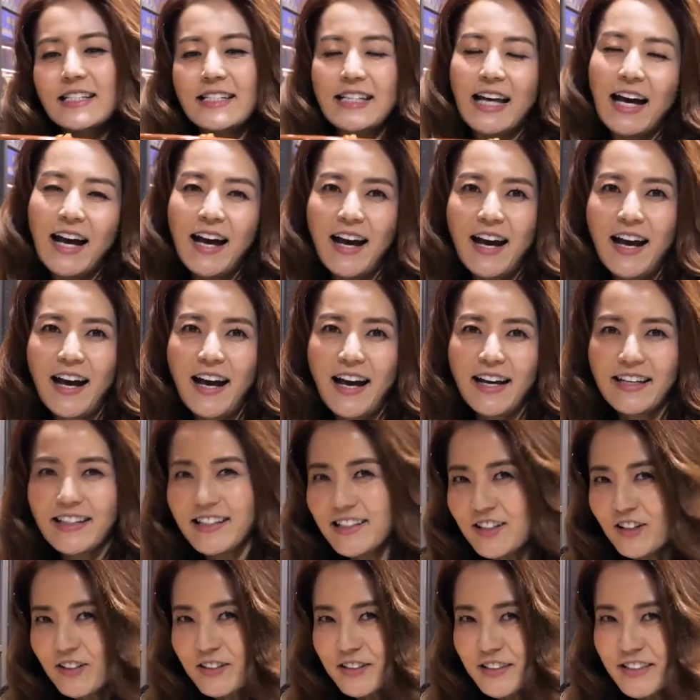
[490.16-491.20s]
자,
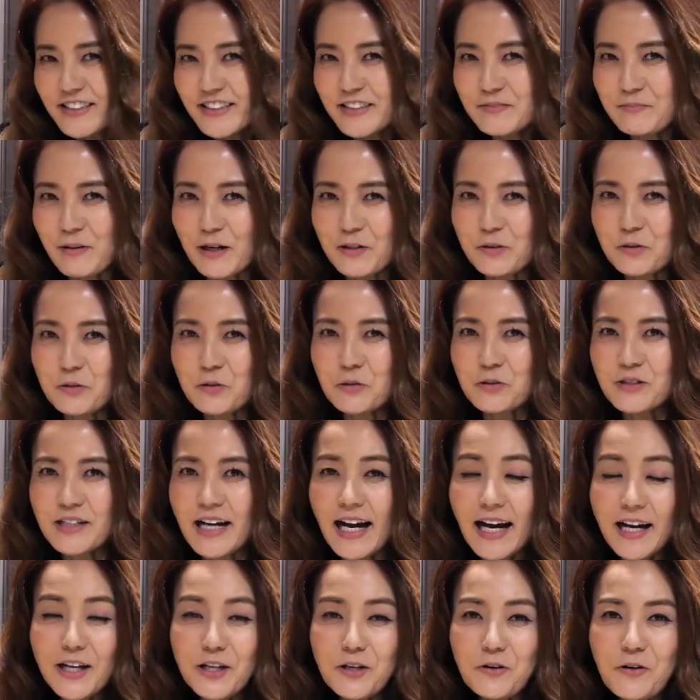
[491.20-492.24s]
이거는 바로
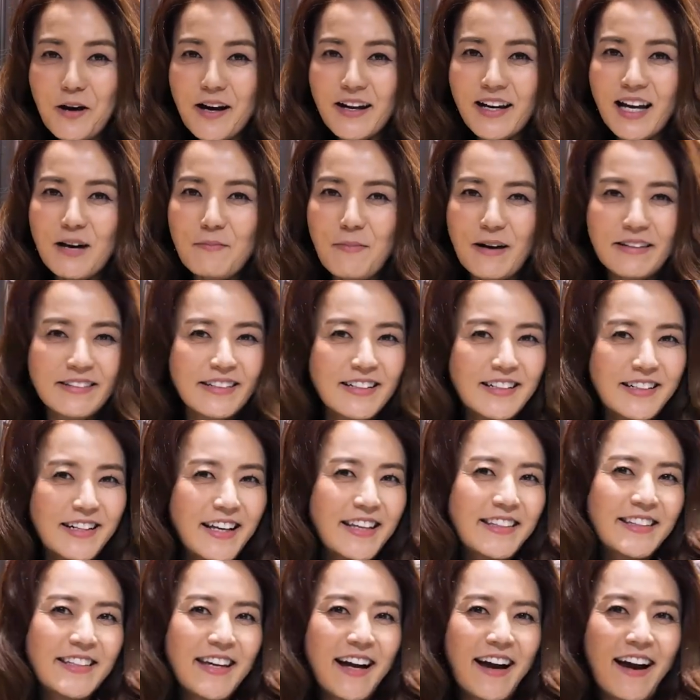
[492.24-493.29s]
Gallo a la
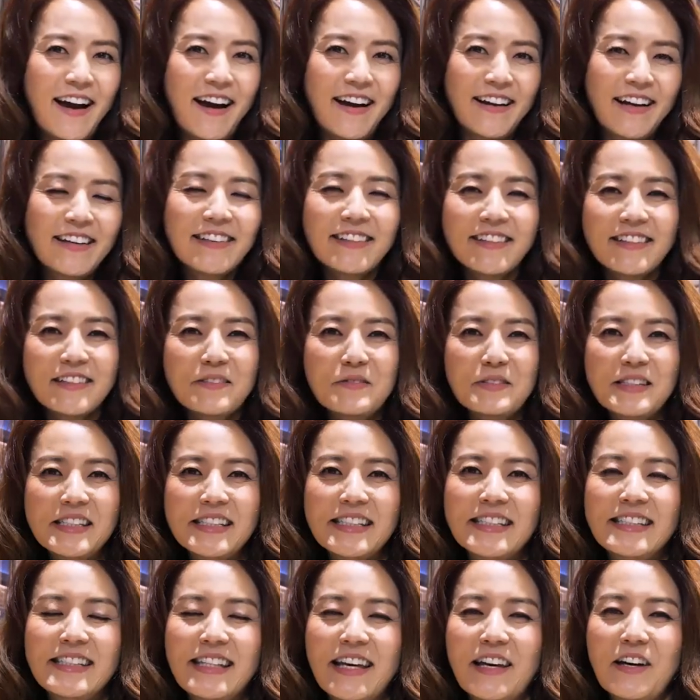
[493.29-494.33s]
Madrileña라는
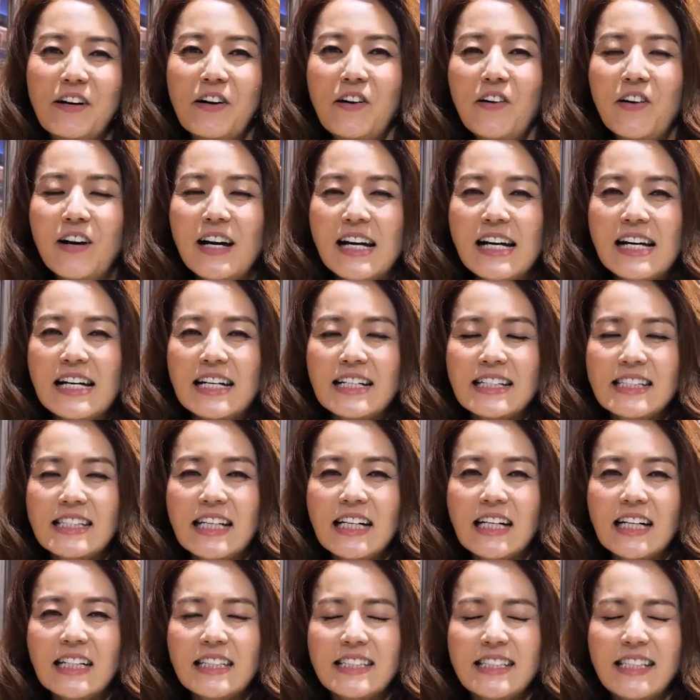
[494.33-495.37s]
음식인데요.
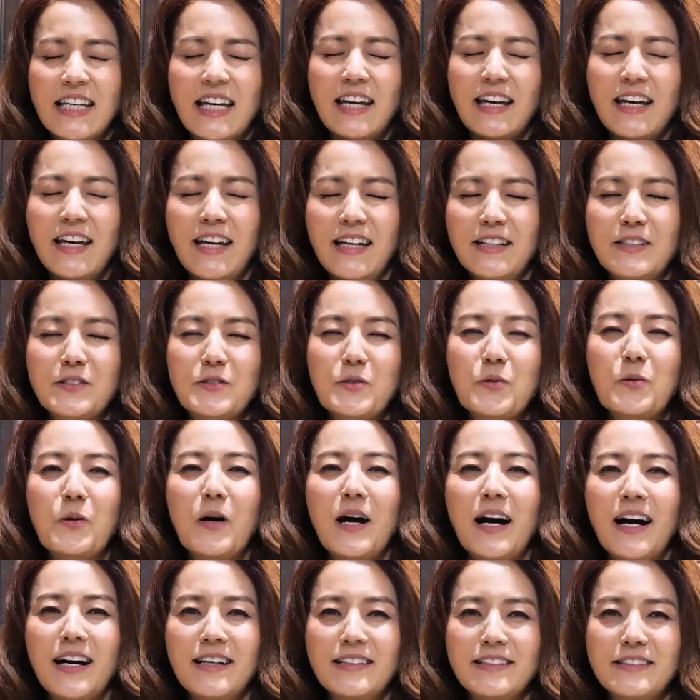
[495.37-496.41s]
제가 제일
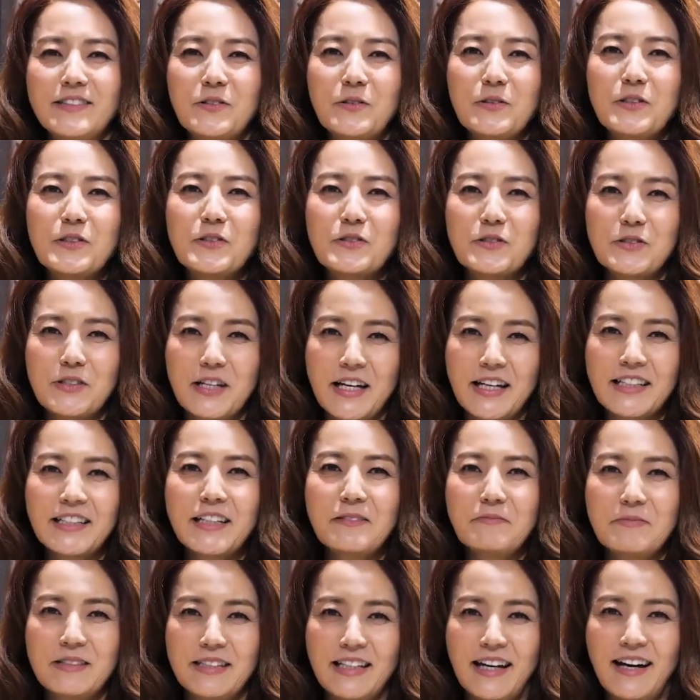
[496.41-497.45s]
좋아하는 요리 중에
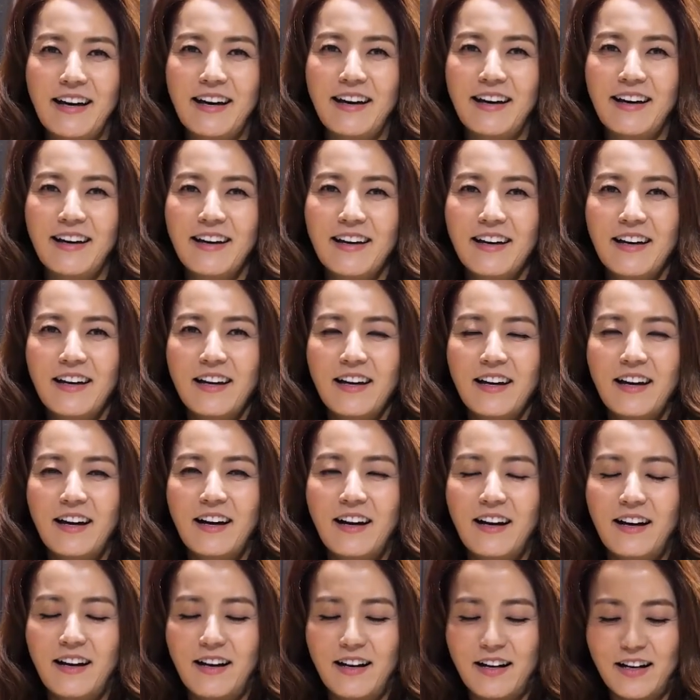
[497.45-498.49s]
하나입니다.
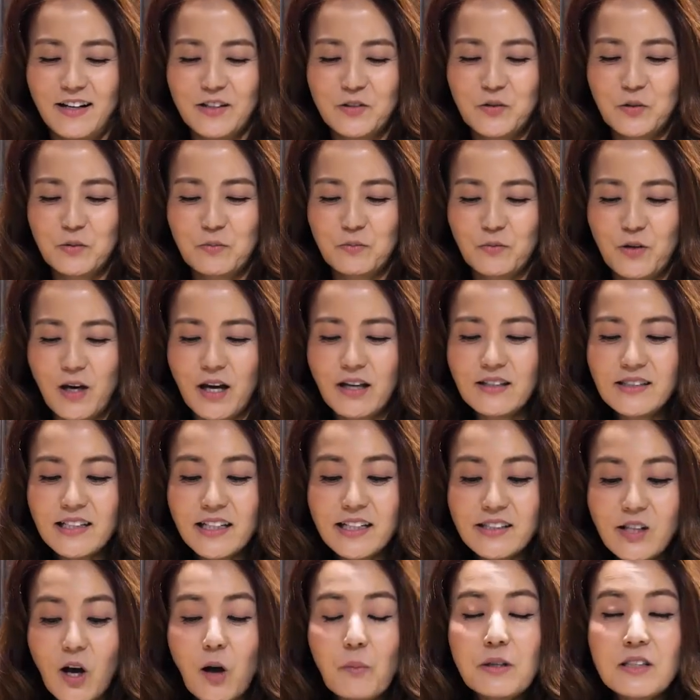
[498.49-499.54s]
아, 좀
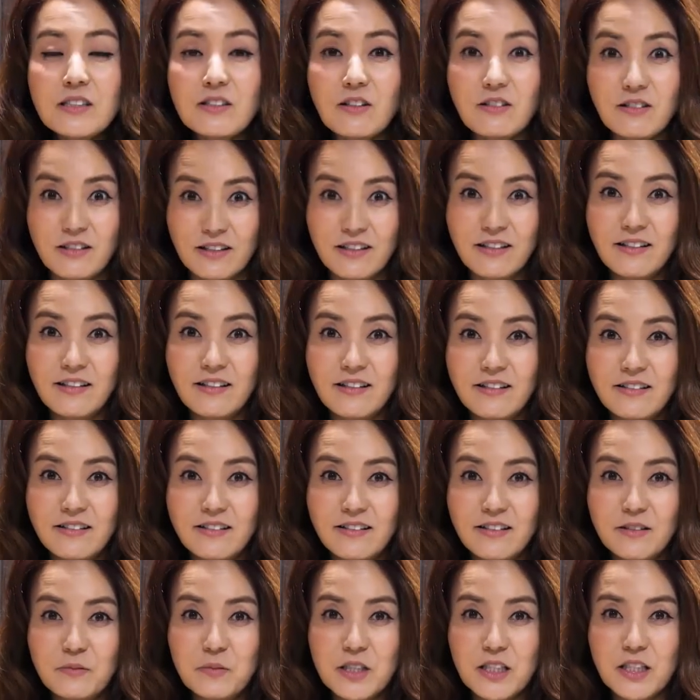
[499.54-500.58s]
굉장히
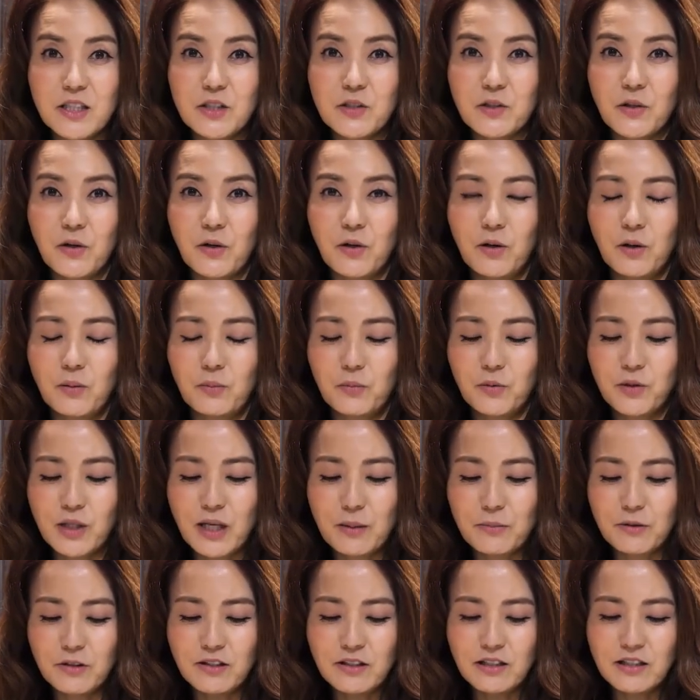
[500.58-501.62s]
서민적인 음식이죠.
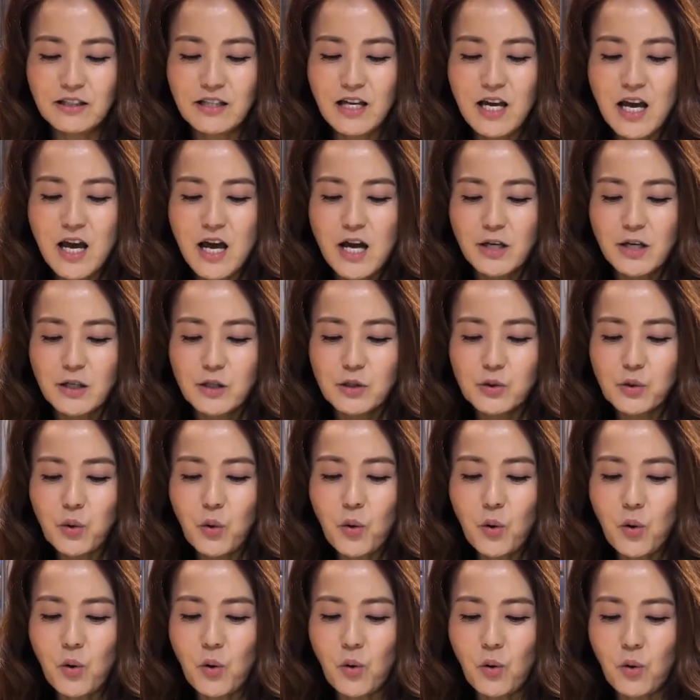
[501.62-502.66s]
뭐냐면은
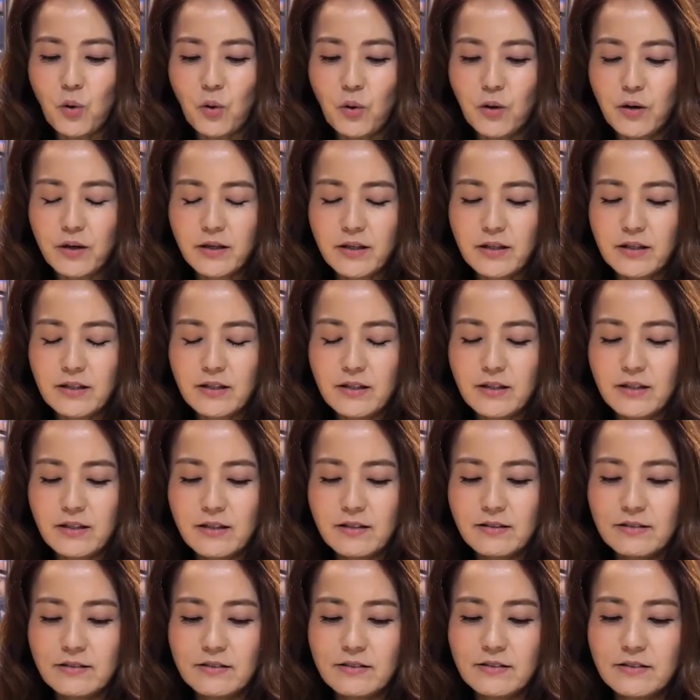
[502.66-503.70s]
소, 이
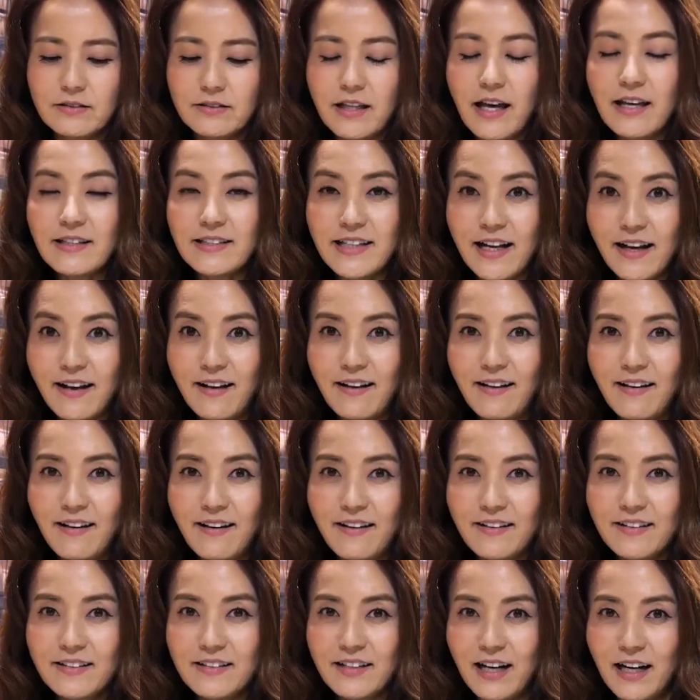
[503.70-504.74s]
그 내장을
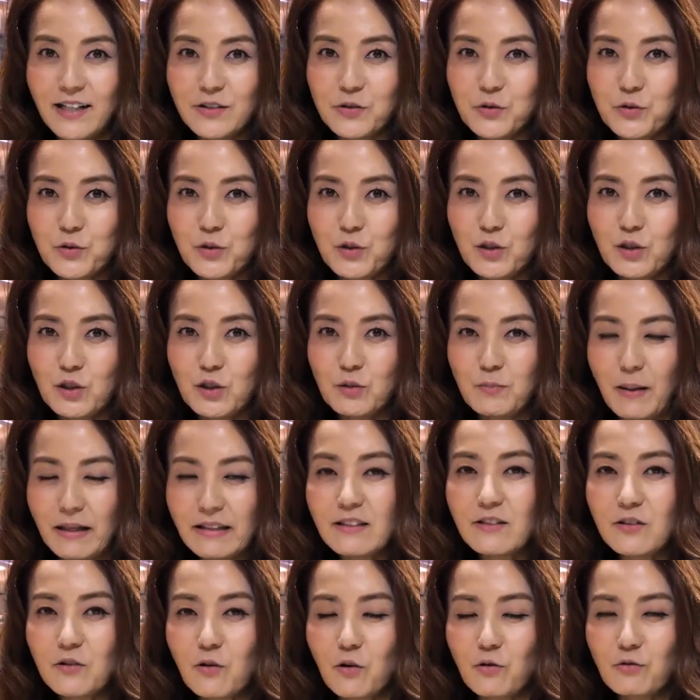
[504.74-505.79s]
가지고
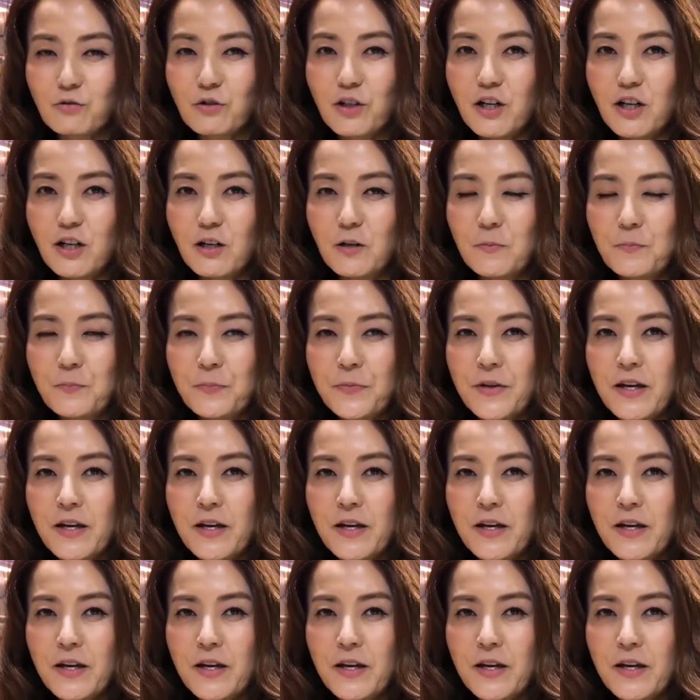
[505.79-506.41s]
만드는 거고요.